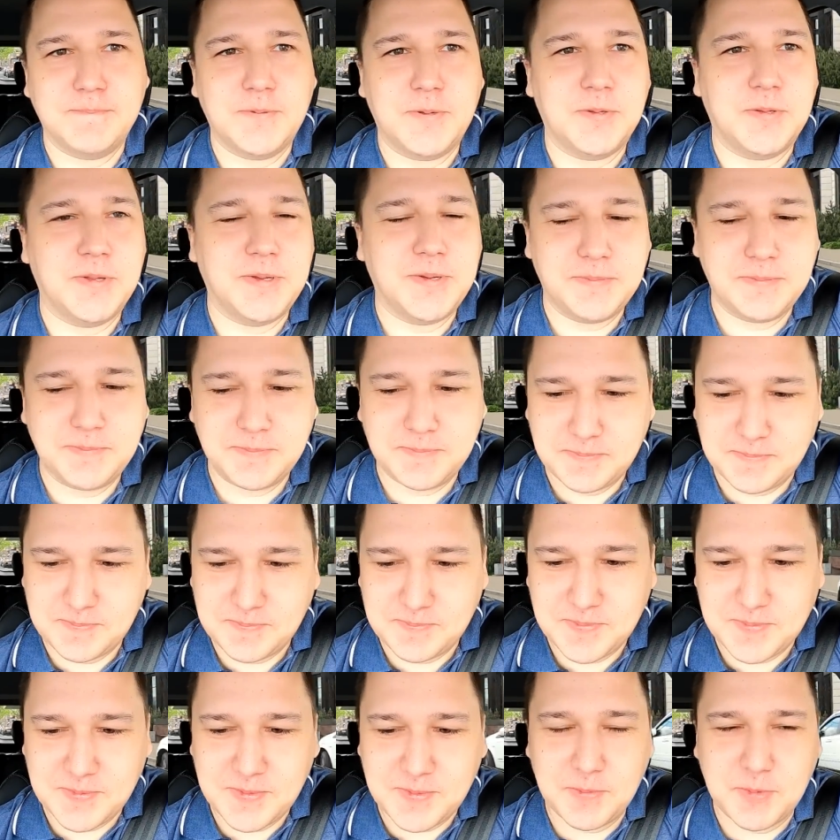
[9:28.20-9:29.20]
Ну да.
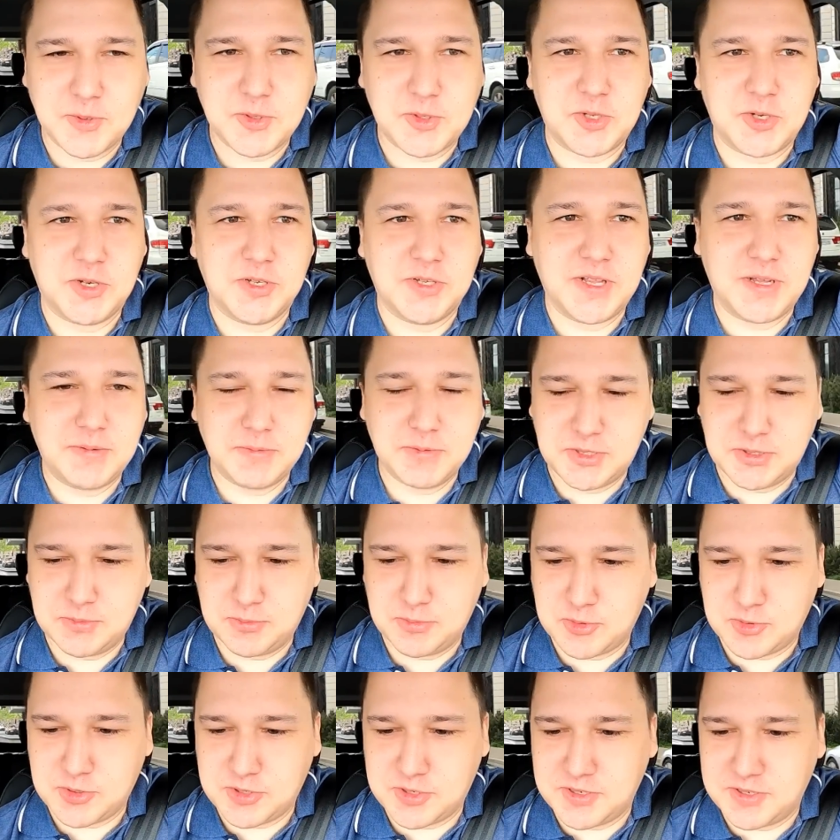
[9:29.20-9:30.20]
Больше рекламы,
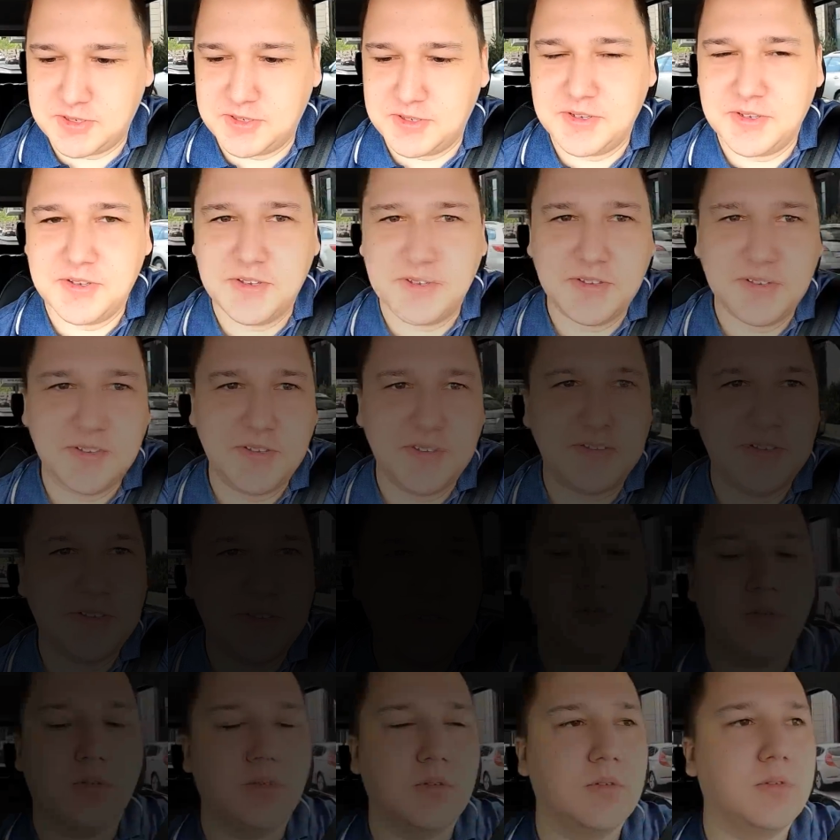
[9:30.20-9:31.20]
чем музыки.
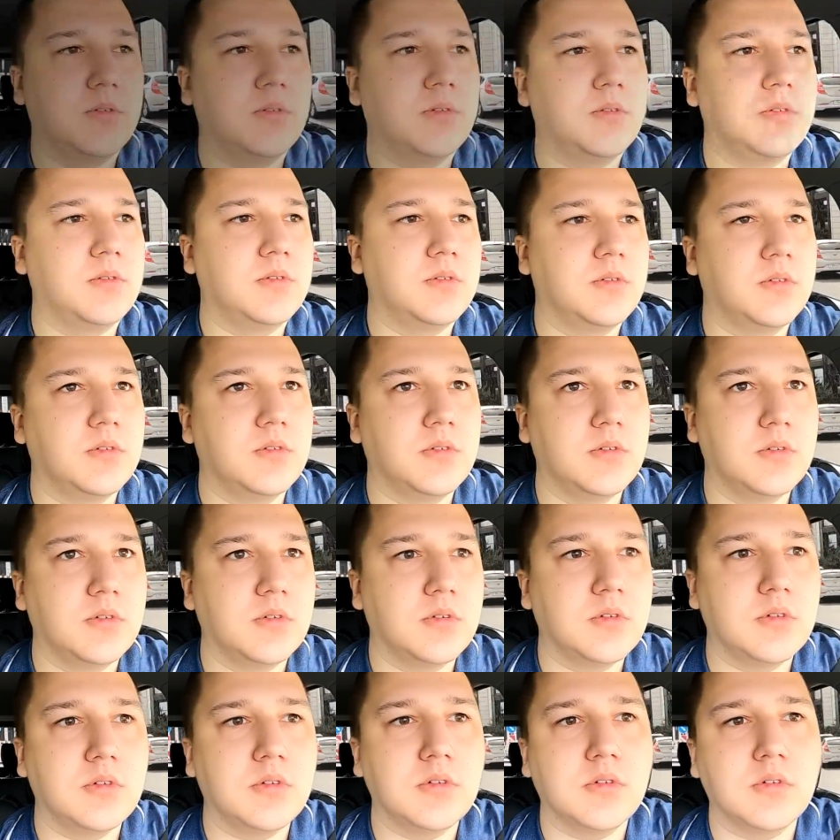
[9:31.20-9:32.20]
В
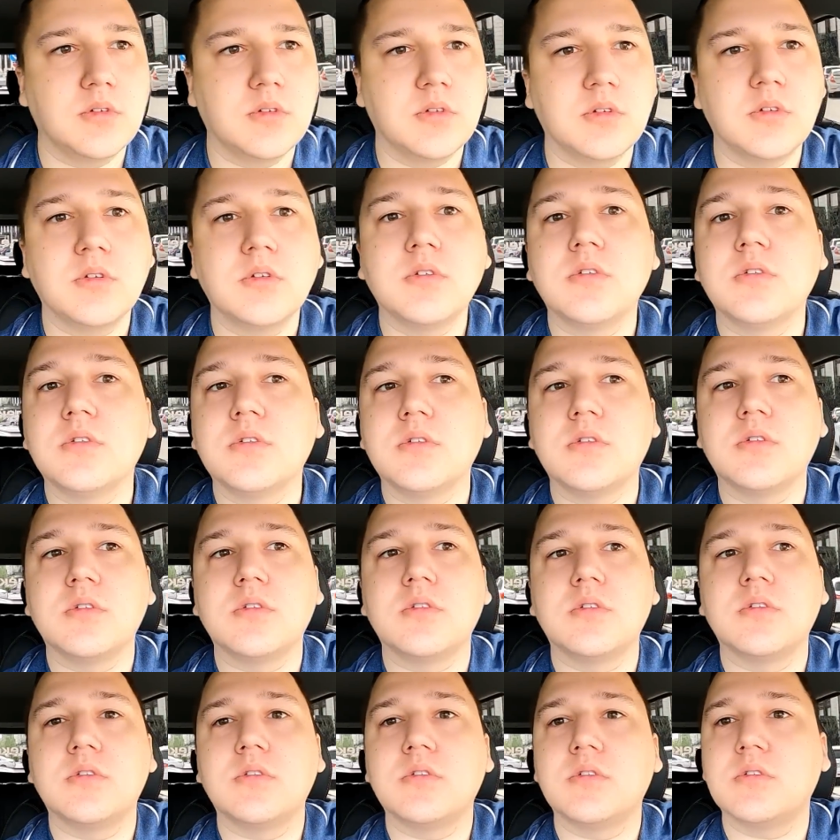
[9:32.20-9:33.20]
Москве прям очень
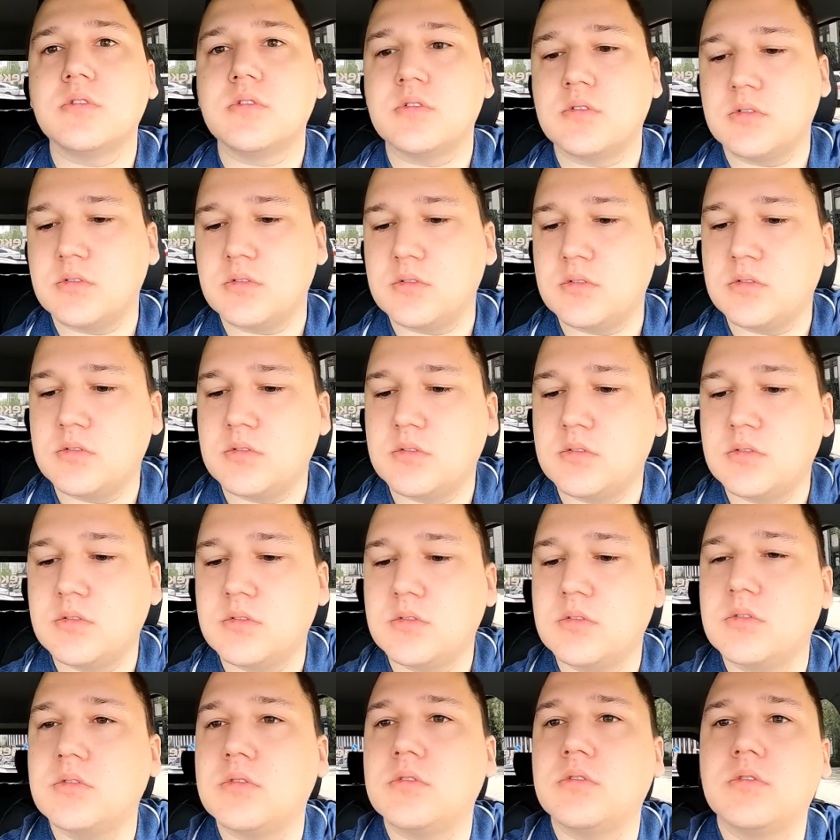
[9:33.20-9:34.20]
много вот
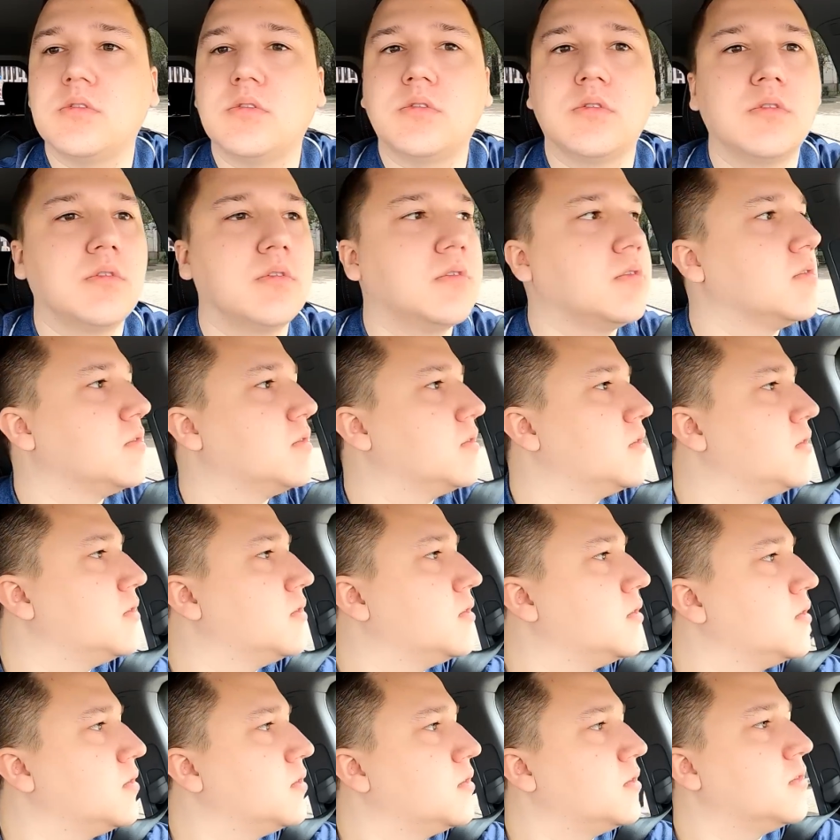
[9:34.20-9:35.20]
этих машин
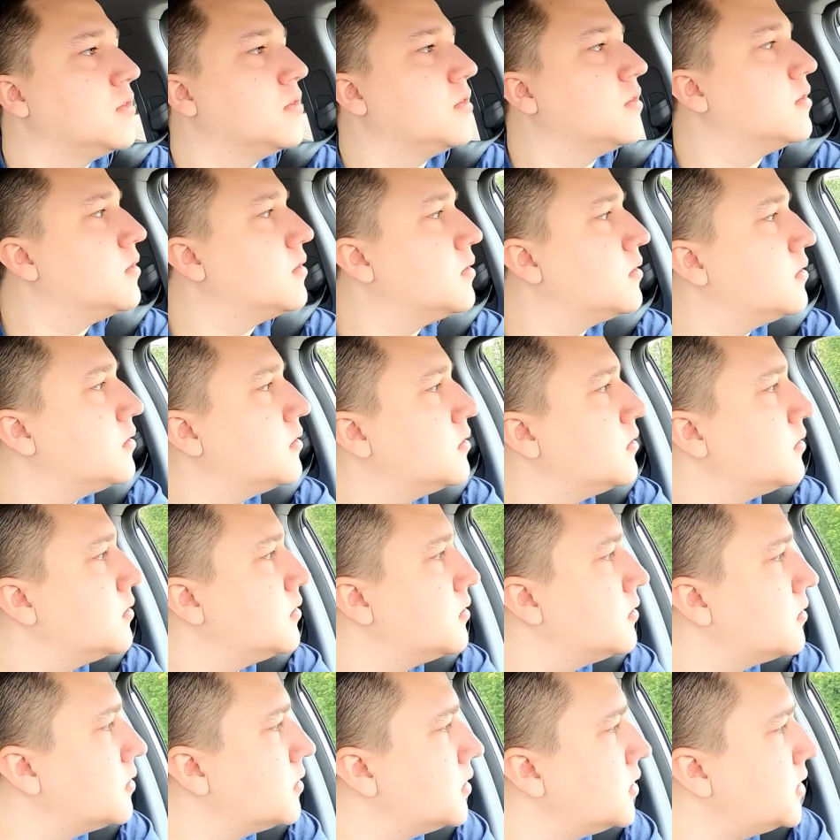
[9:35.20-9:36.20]
привезли.
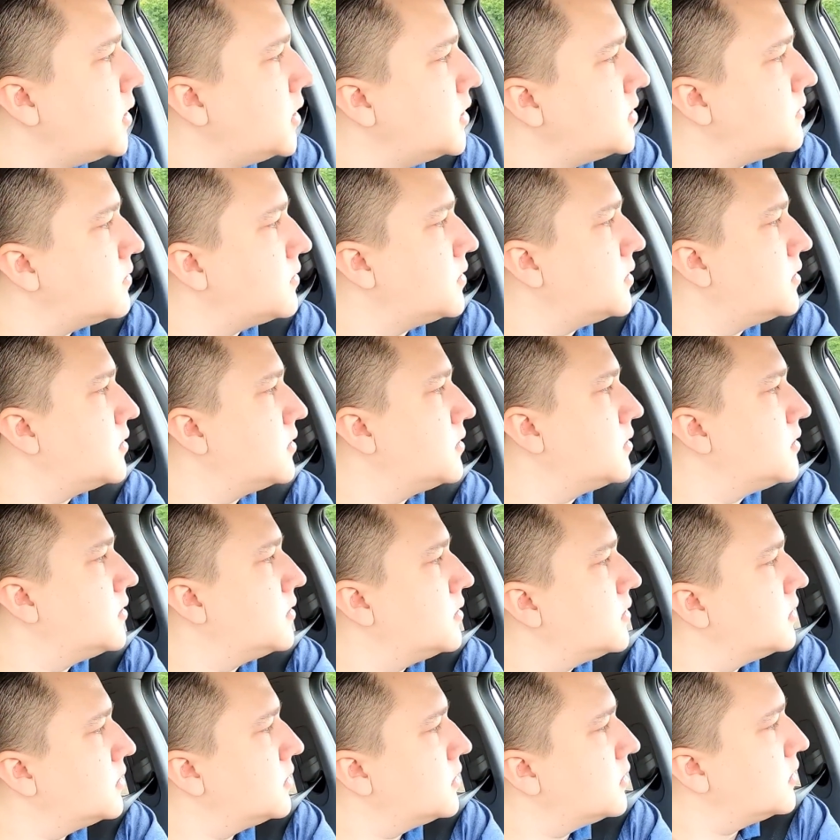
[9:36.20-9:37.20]
Китайцев-то?
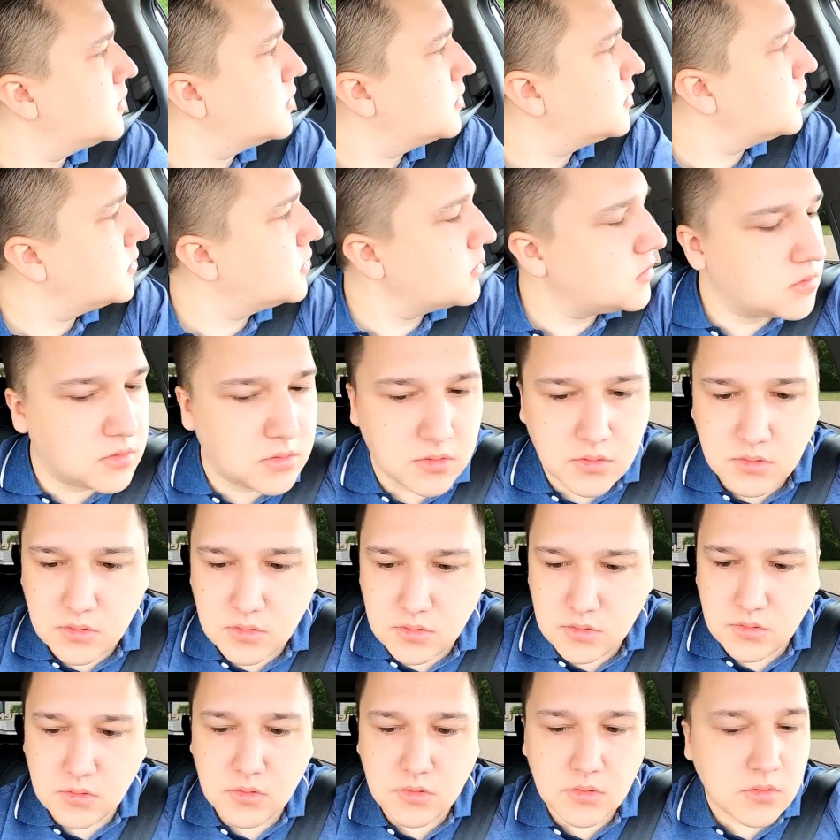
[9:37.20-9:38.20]
Ну да, именно вот
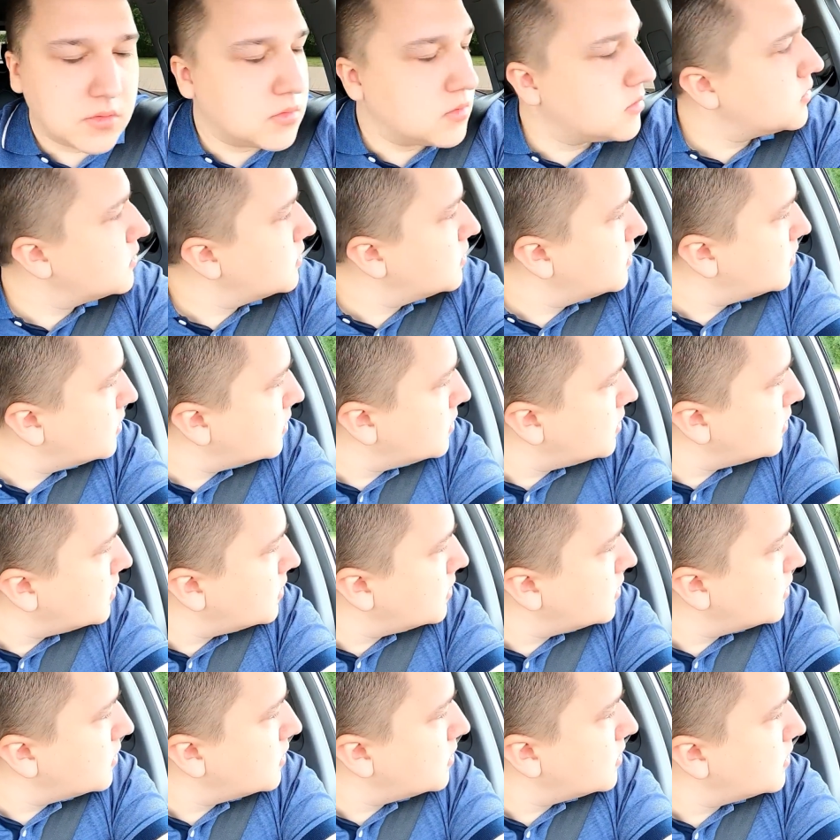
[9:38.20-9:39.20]
этих вот прошек.
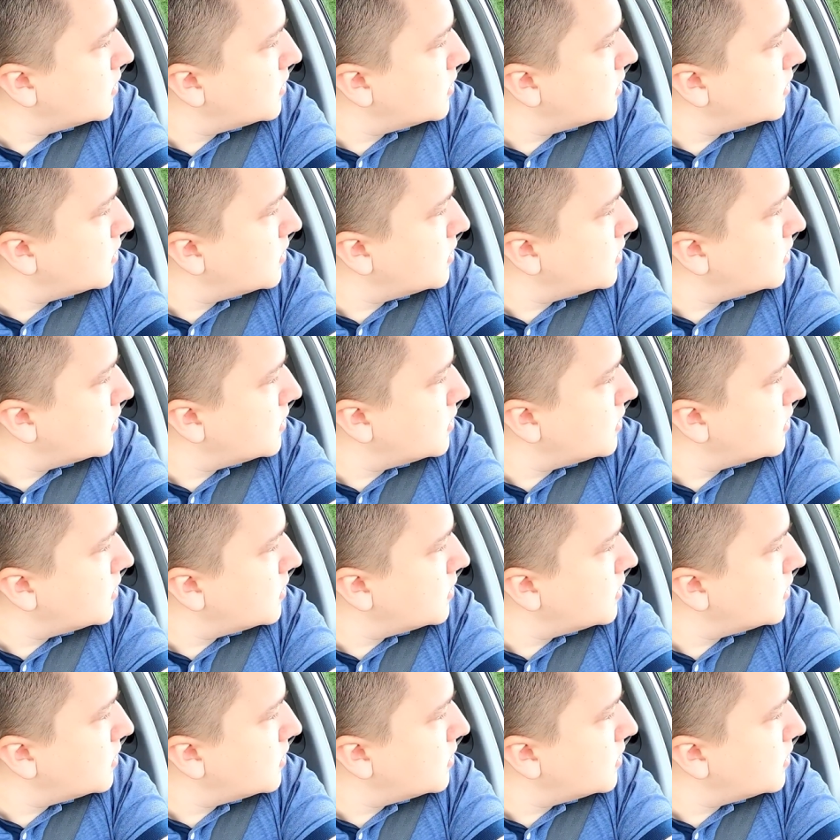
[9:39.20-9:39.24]
Ага.